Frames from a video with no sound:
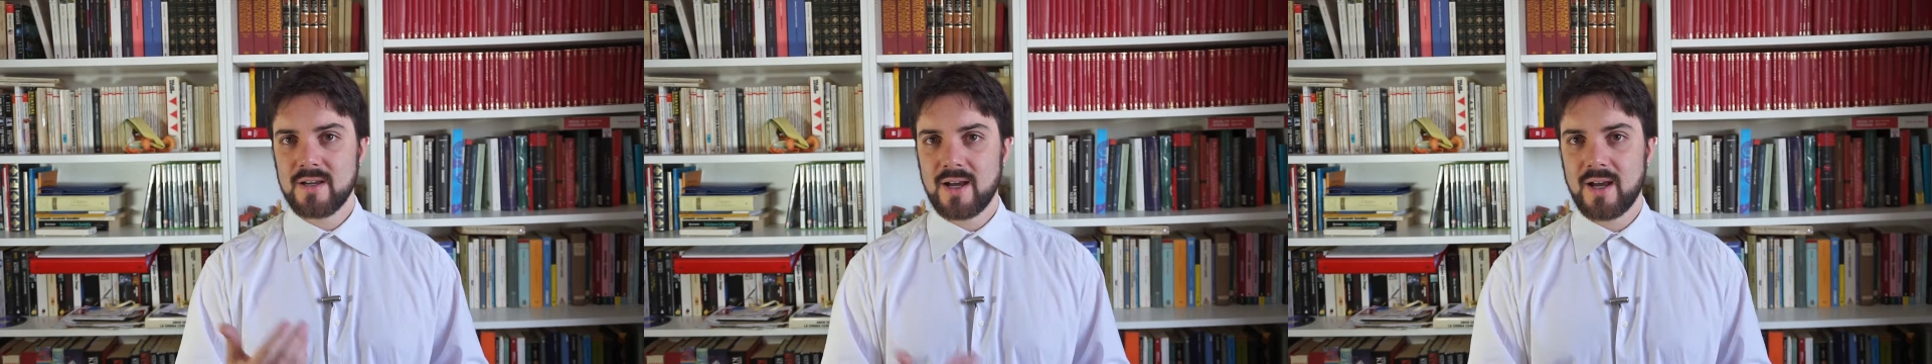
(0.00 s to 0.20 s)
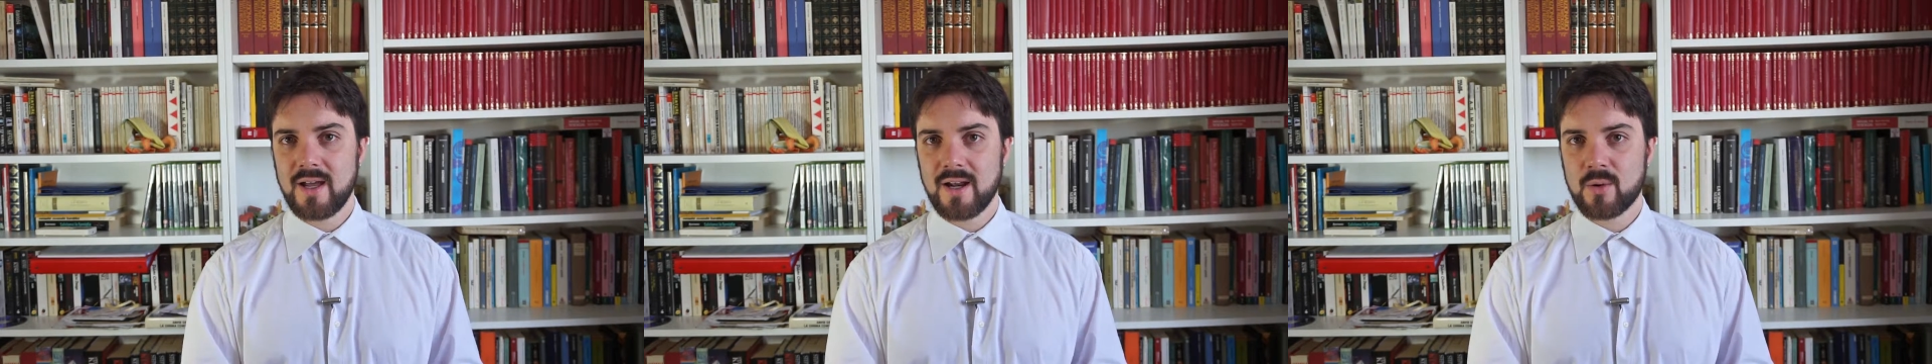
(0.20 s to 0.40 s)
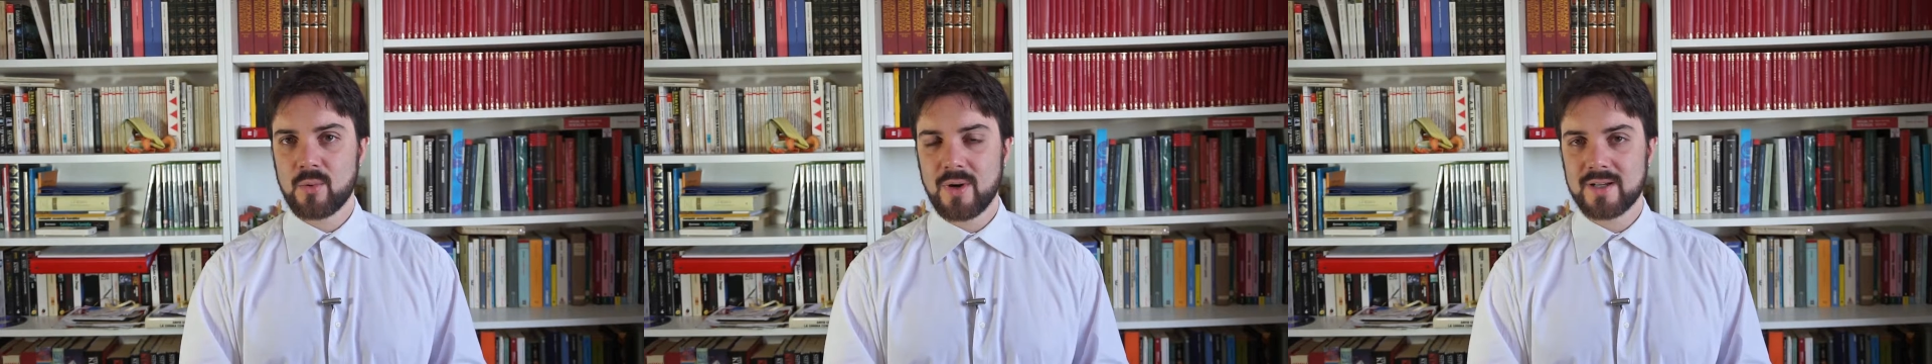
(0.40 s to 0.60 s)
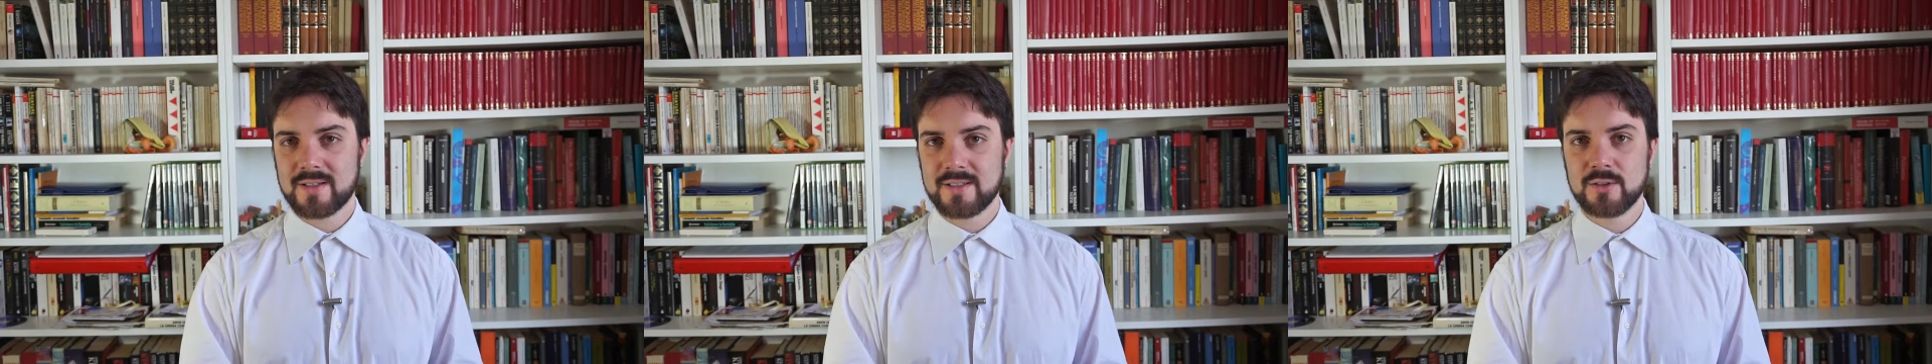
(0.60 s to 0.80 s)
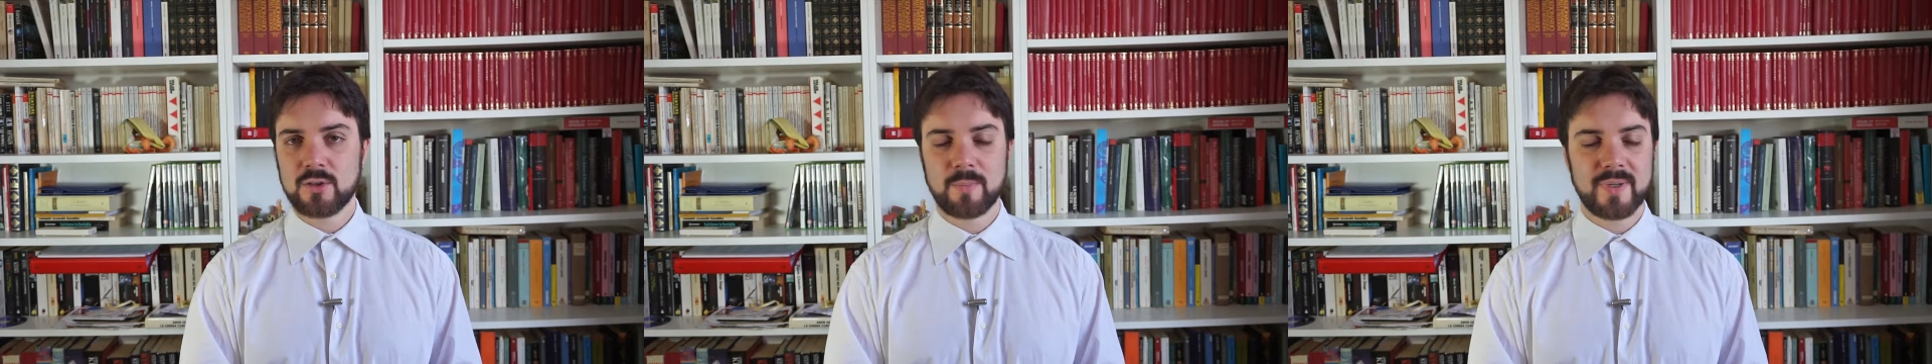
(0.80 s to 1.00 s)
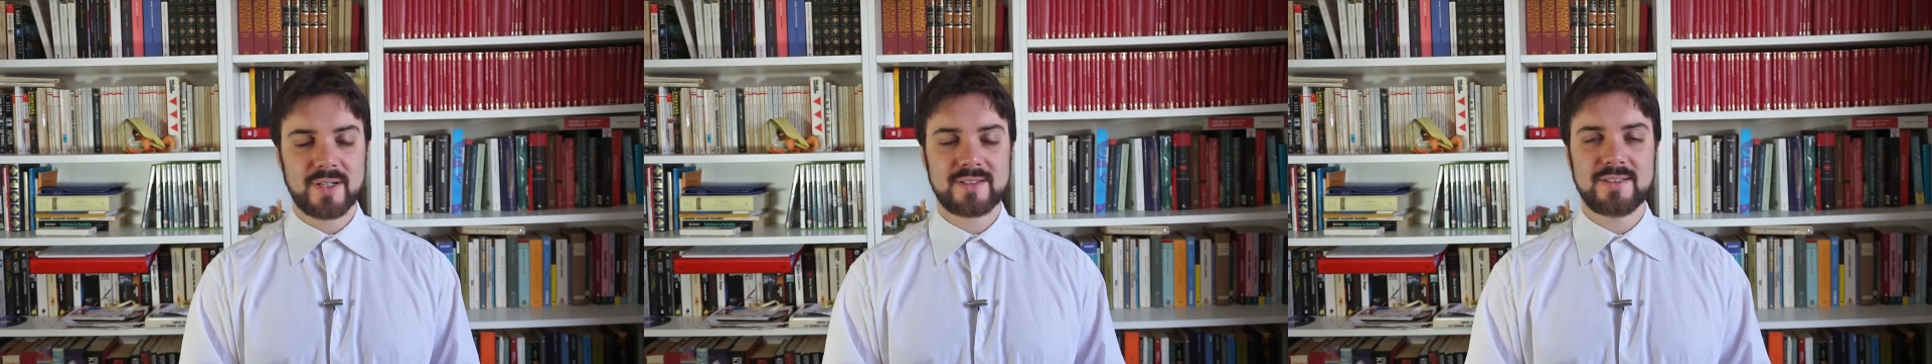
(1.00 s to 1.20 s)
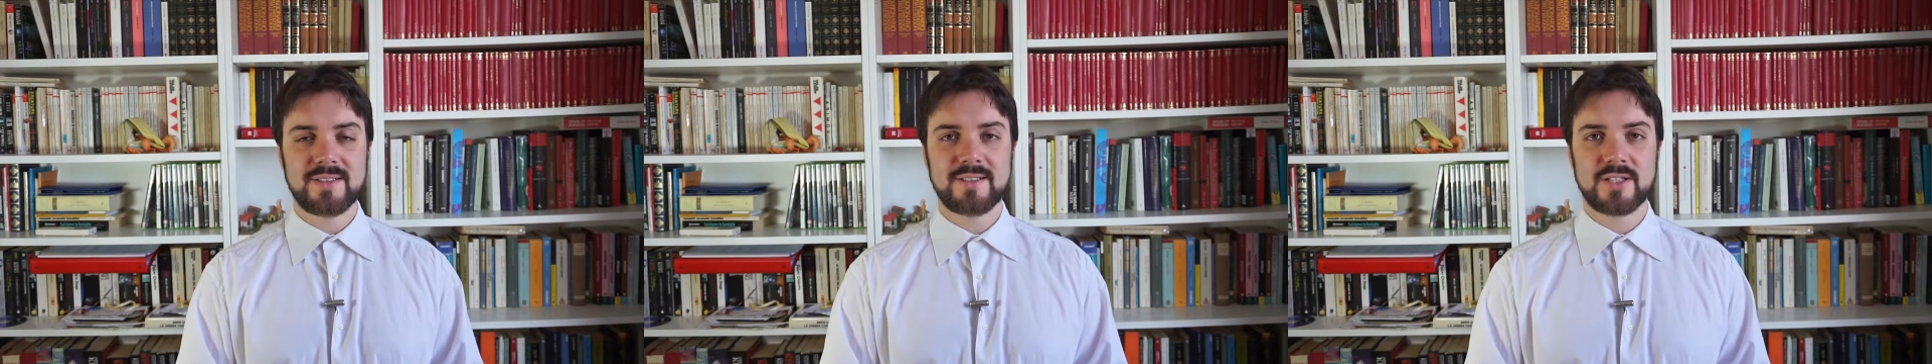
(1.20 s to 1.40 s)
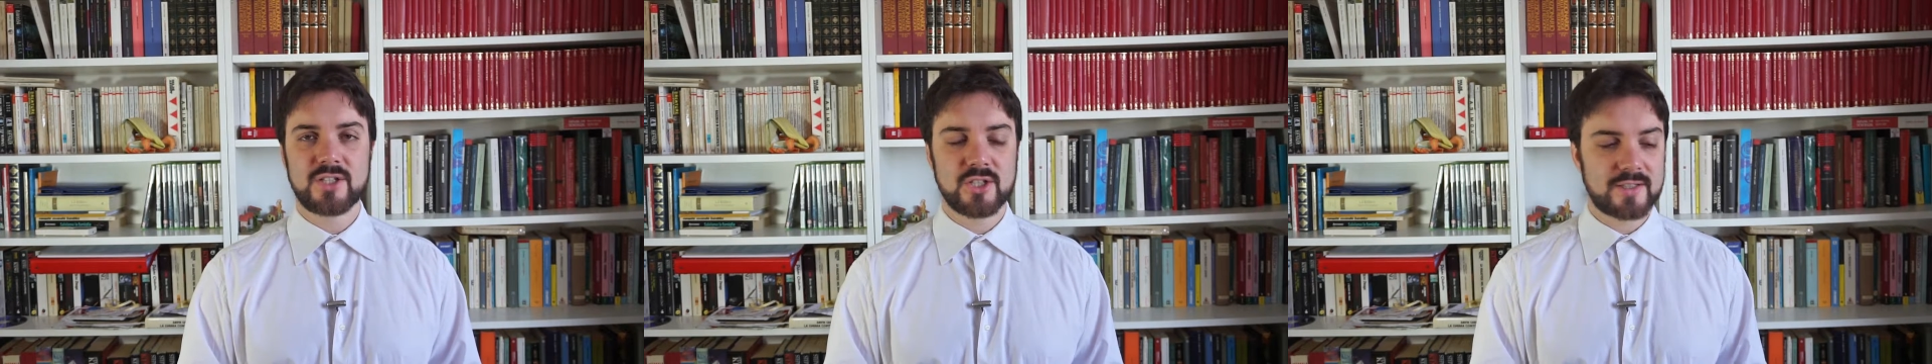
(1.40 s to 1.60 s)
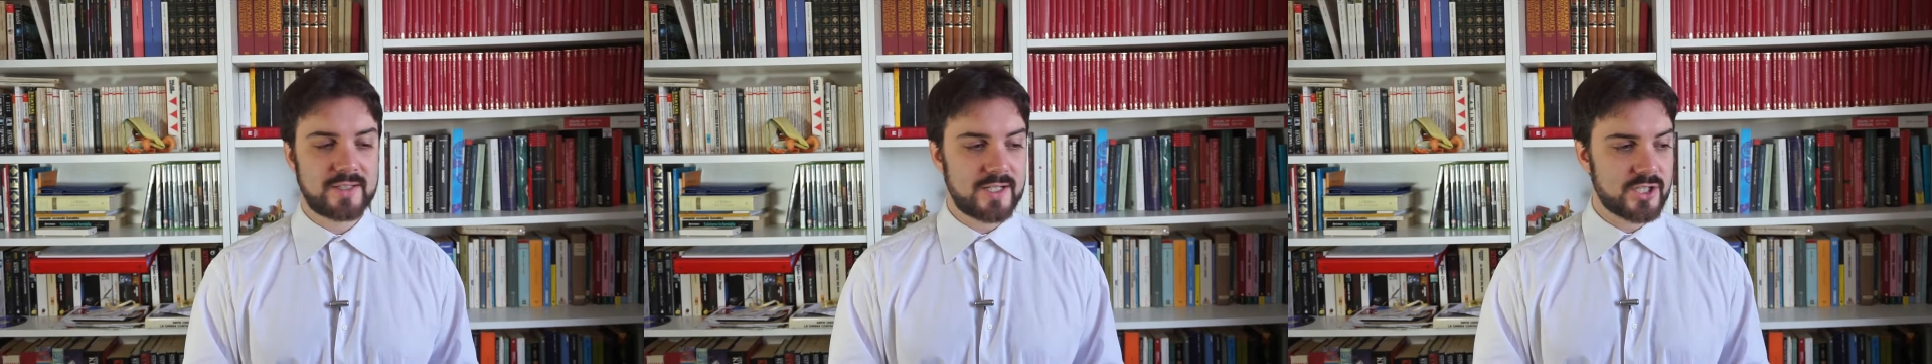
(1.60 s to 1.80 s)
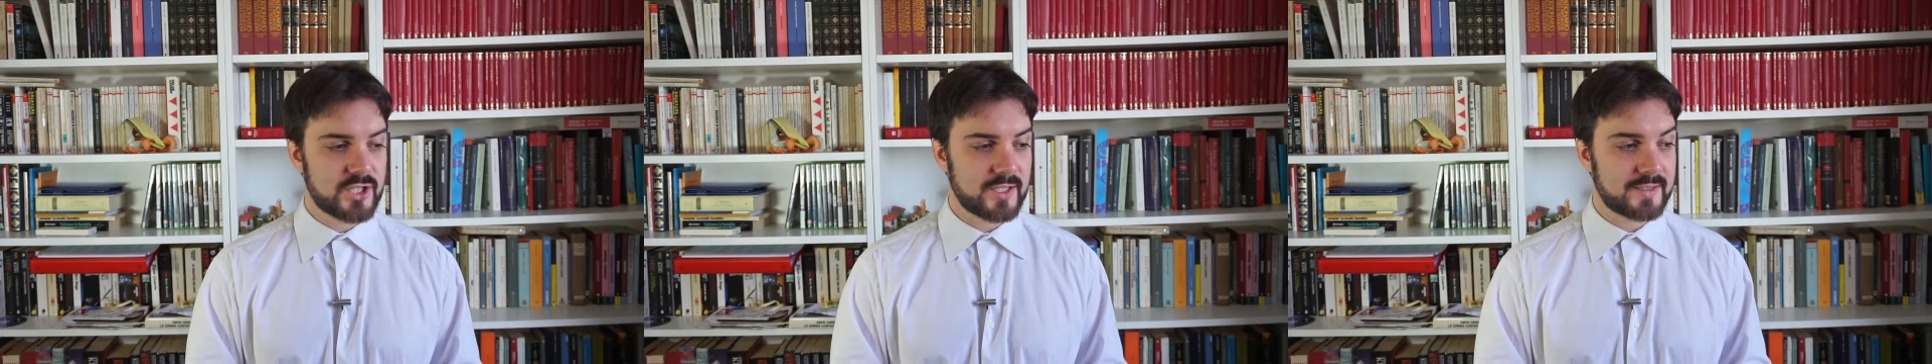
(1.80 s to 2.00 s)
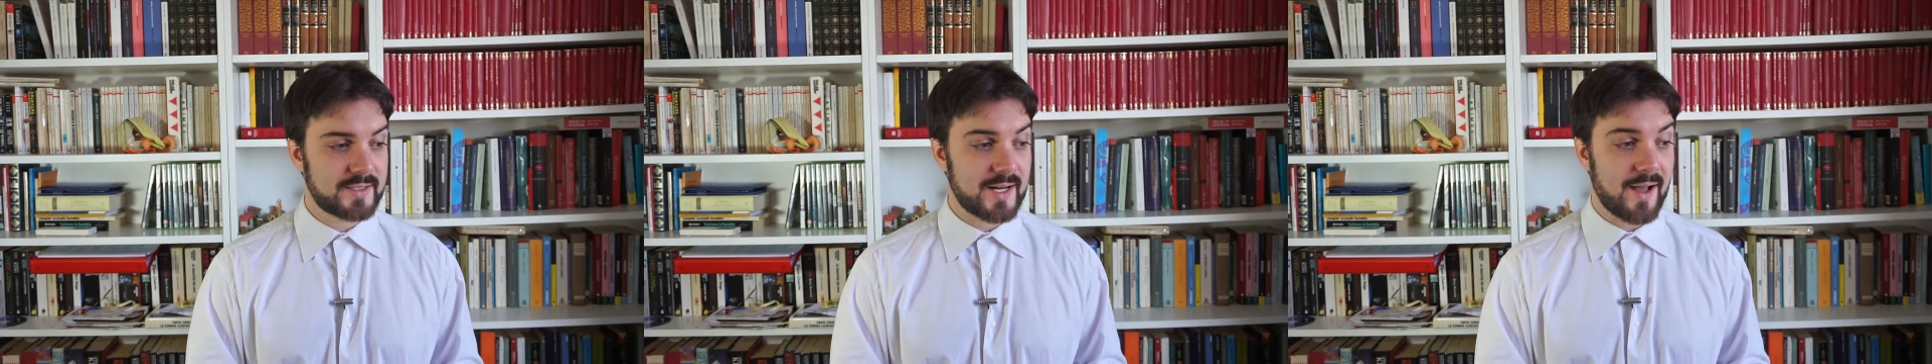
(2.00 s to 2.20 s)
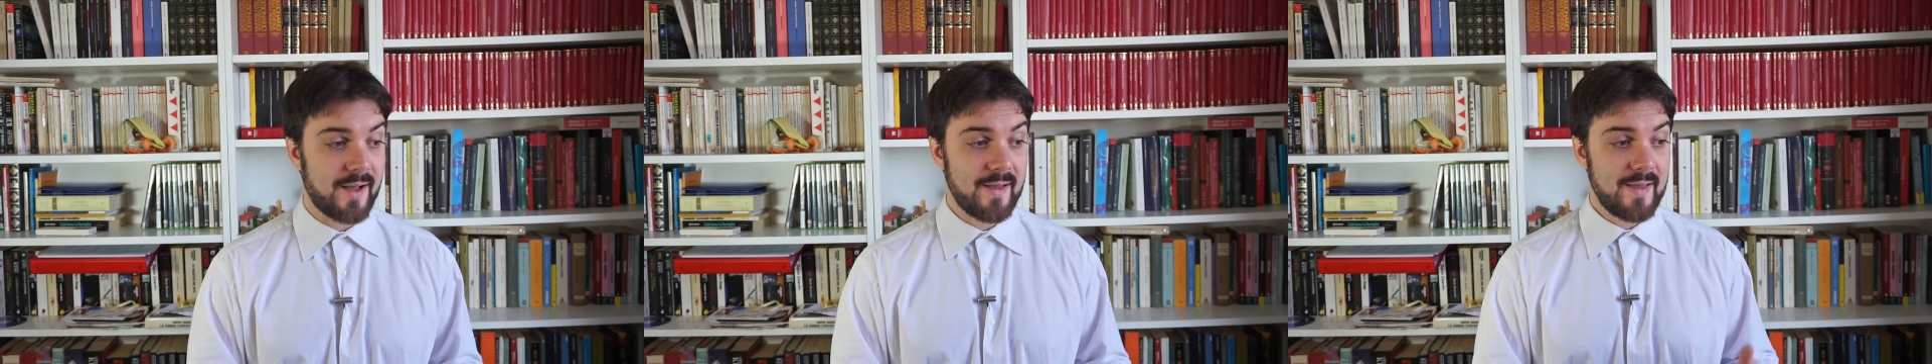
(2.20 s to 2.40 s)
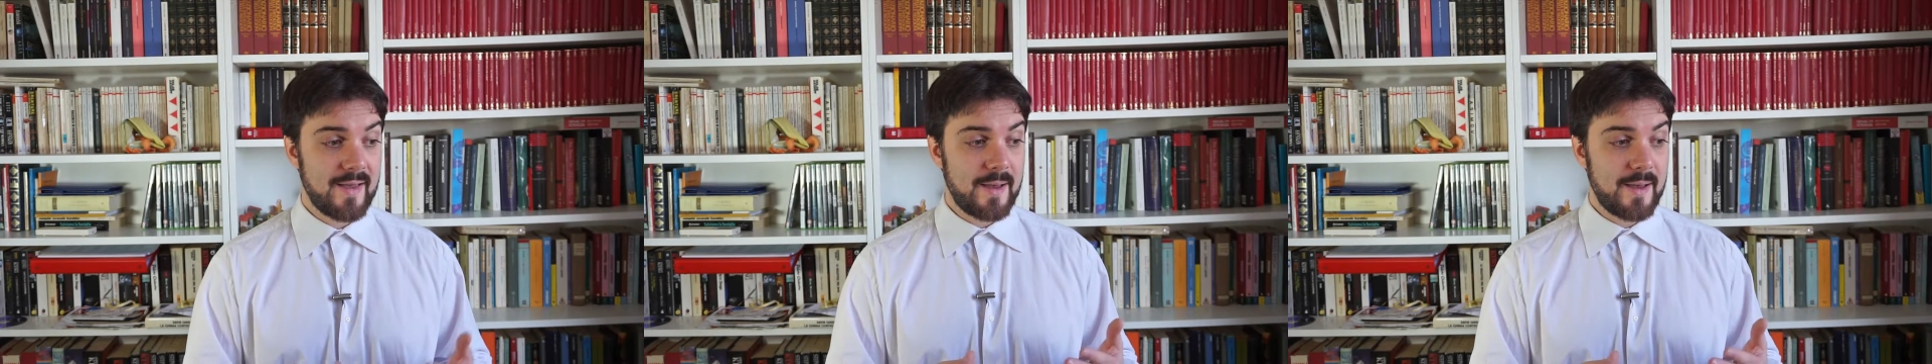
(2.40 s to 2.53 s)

alla quarta di copertina, eccetera, eccetera,